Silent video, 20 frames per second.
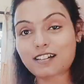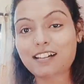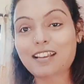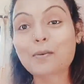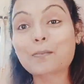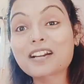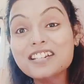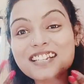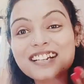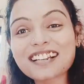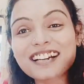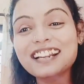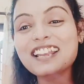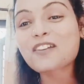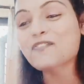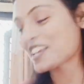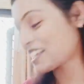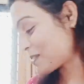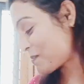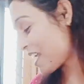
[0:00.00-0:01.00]
कर लिया प्रेशर कर
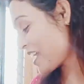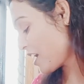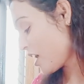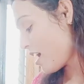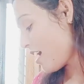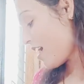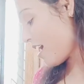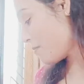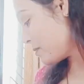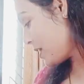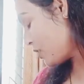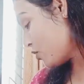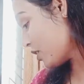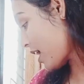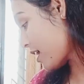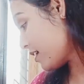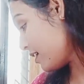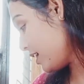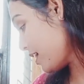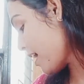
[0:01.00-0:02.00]
लिया फेस पे अब मेरे को
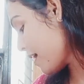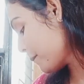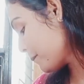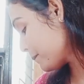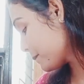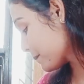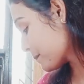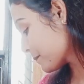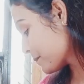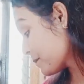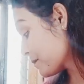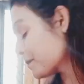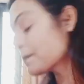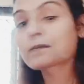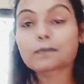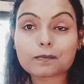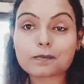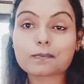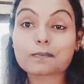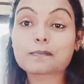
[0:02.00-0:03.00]
क्या करनी है
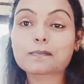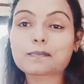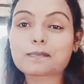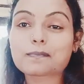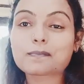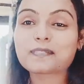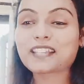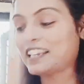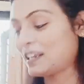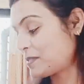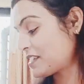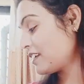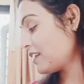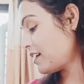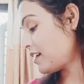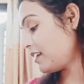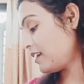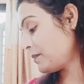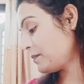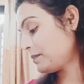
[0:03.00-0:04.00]
लिपस्टिक
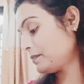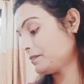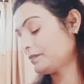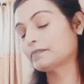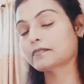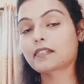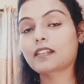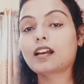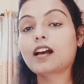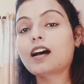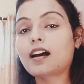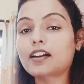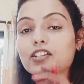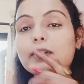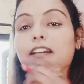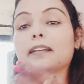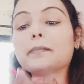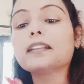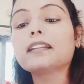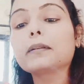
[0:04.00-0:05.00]
लगानी है आज
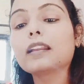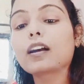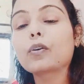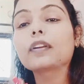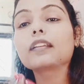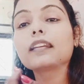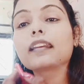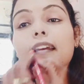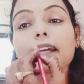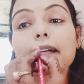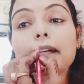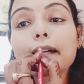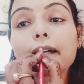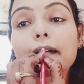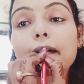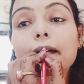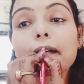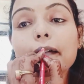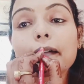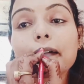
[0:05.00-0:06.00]
मैं यार बिंदी लगाऊंगी ठीक है
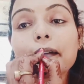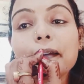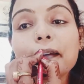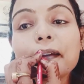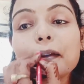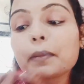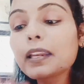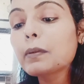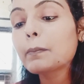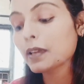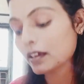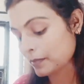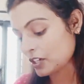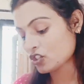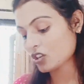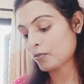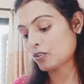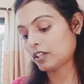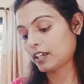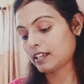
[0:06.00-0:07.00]
मेरी मम्मी
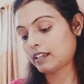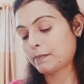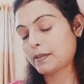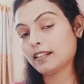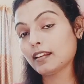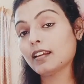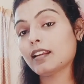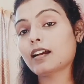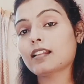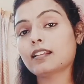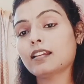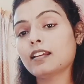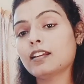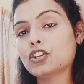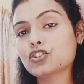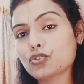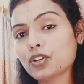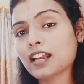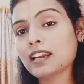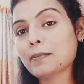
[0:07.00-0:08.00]
हमेशा बोल दिया है बिंदी नहीं लगाती
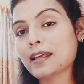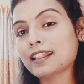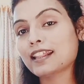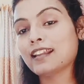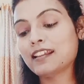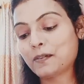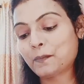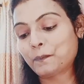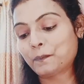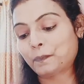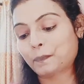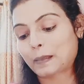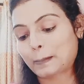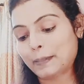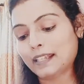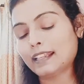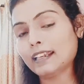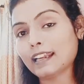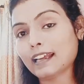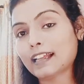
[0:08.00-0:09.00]
चुनी नहीं जानती
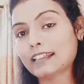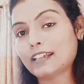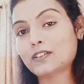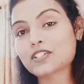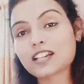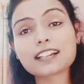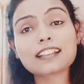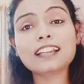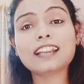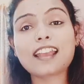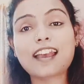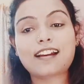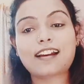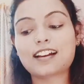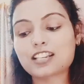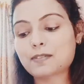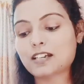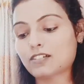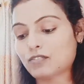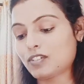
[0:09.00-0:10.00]
बिंदी लगाती कुछ करती नहीं है
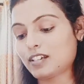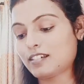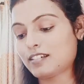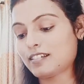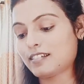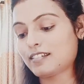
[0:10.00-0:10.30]
आज मैं करूँगी